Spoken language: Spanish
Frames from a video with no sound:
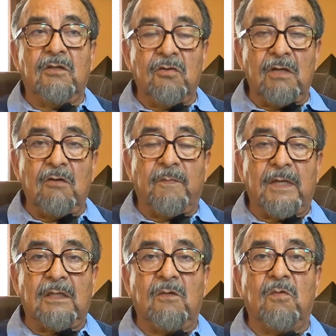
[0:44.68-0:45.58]
Yo en lo
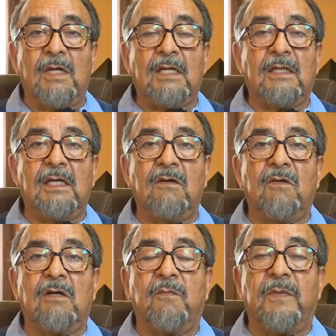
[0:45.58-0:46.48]
particular
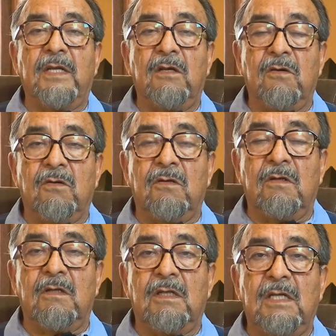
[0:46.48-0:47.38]
tengo la opinión